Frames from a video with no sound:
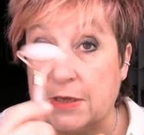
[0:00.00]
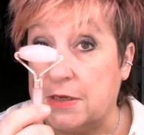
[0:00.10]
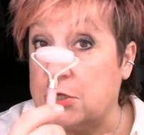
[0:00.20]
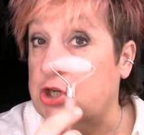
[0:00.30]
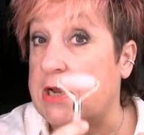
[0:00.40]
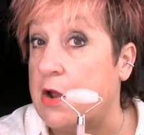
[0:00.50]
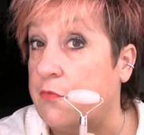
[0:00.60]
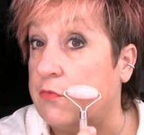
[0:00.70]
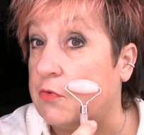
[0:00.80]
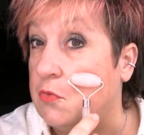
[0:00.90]
Ich stehe da
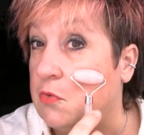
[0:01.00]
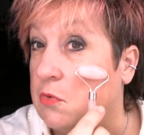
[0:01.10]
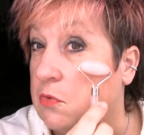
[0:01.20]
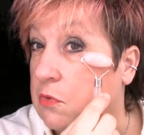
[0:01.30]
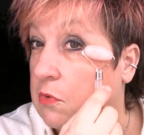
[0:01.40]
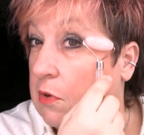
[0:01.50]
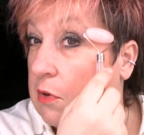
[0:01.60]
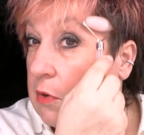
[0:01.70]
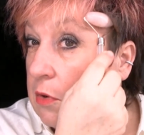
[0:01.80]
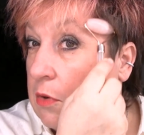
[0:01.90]
auf Kühlung.
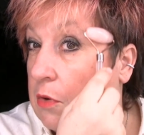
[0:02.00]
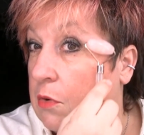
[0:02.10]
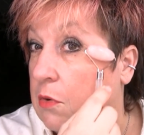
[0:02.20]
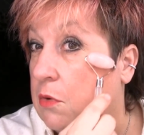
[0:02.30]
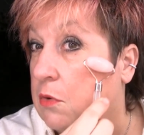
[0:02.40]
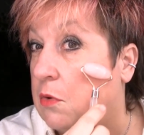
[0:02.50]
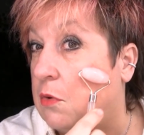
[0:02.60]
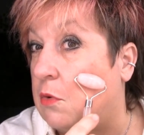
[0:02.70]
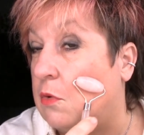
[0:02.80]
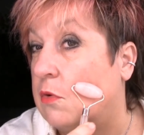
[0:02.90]

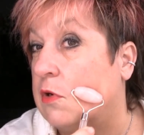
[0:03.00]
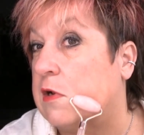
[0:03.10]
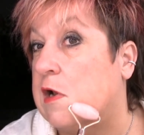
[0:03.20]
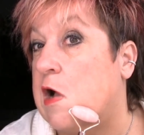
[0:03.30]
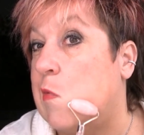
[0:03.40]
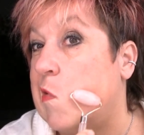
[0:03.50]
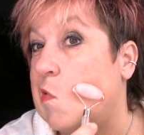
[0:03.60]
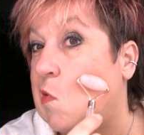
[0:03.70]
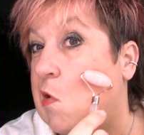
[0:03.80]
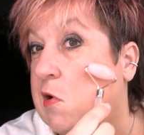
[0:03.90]
Oh, und ich glaube,
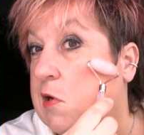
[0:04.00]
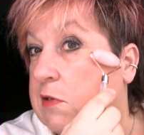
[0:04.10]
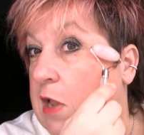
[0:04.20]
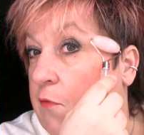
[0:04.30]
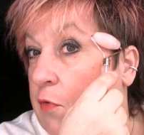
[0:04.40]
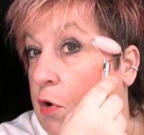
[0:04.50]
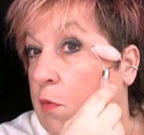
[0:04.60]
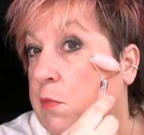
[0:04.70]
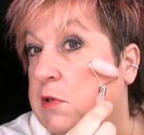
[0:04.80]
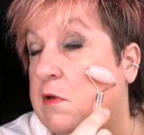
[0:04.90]
ich rolle jetzt einfach noch
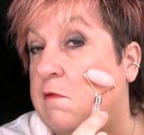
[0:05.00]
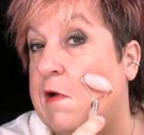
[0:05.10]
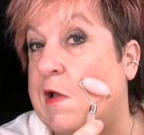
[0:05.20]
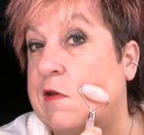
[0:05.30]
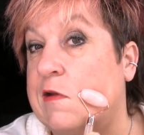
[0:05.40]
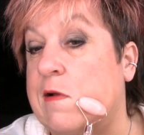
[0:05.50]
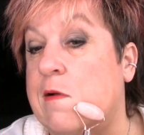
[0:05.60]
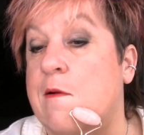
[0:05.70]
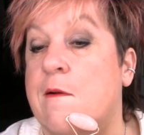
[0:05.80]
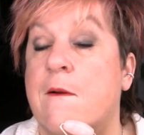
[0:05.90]
ein bisschen weiter.
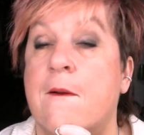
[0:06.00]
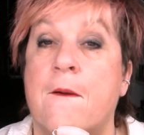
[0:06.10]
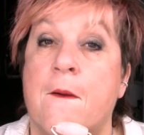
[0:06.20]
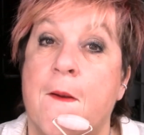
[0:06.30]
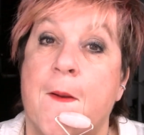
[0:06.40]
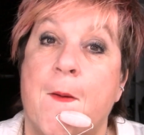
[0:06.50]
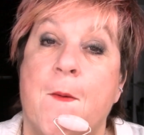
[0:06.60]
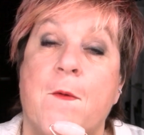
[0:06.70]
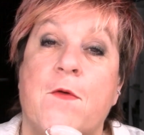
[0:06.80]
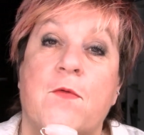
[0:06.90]

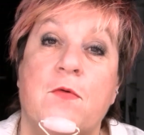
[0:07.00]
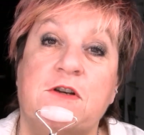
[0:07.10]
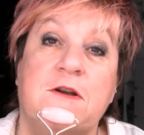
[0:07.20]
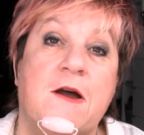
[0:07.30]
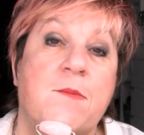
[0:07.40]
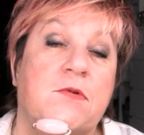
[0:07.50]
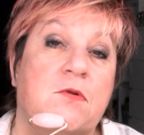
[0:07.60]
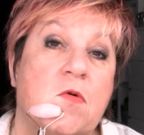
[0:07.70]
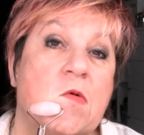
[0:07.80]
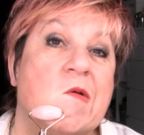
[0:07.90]
Und du
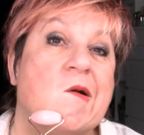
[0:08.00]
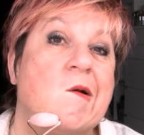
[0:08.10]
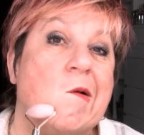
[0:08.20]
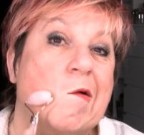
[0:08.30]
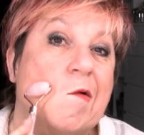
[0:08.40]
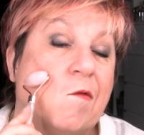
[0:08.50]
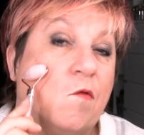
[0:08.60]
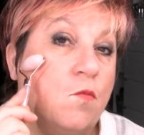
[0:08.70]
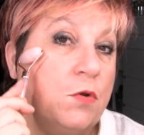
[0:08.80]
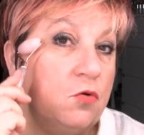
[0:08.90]
schreibst drunter,
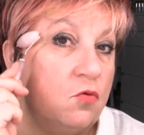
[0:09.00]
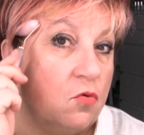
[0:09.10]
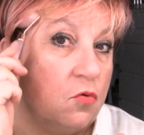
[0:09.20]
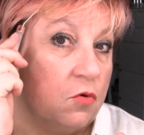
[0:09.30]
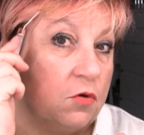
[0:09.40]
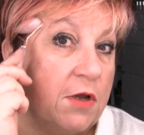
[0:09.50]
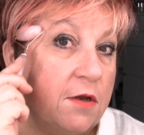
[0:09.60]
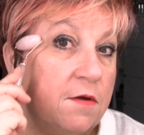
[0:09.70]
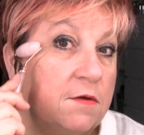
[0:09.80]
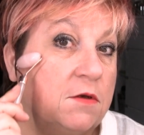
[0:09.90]
womit du
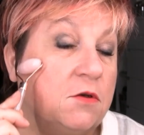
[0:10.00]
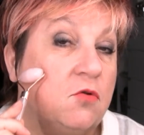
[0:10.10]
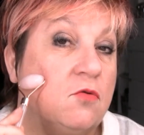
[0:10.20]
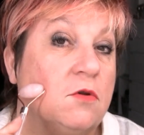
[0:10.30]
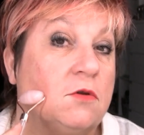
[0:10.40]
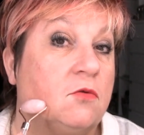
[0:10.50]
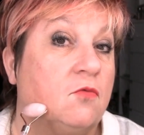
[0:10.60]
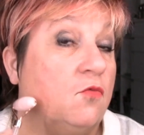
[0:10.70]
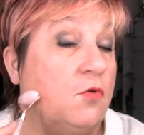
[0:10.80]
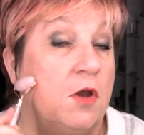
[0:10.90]
dein Gesicht kühlst.
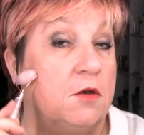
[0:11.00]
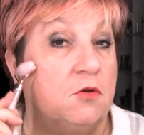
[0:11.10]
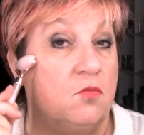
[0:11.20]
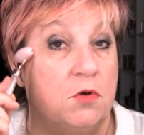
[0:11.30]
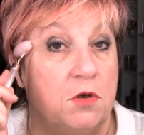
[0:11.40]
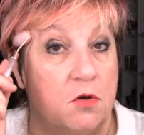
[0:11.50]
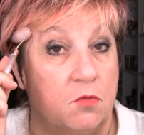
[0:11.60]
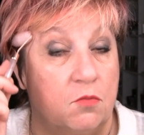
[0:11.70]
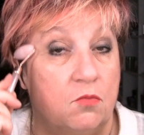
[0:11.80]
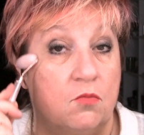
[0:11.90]
Vielleicht mit
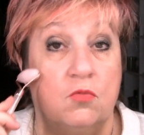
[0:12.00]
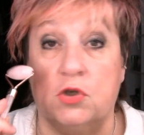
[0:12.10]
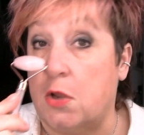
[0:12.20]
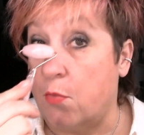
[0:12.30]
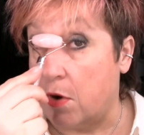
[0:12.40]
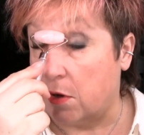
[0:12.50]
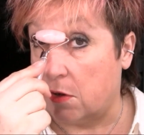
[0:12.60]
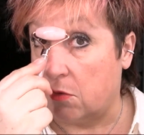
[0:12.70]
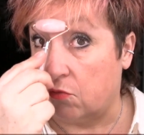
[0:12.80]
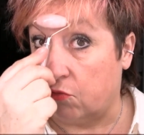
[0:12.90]
einem
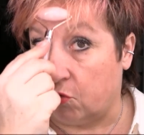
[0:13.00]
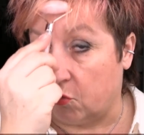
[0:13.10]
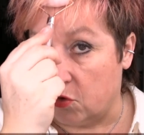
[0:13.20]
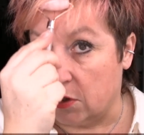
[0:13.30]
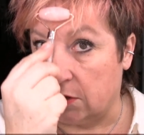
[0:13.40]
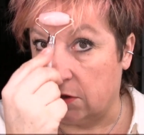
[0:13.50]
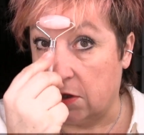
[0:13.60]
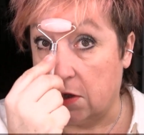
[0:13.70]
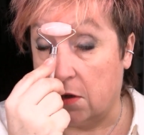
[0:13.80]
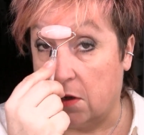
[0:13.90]
Teebeutel, grüner
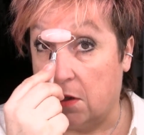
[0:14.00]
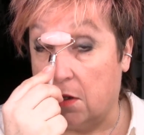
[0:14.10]
Tee.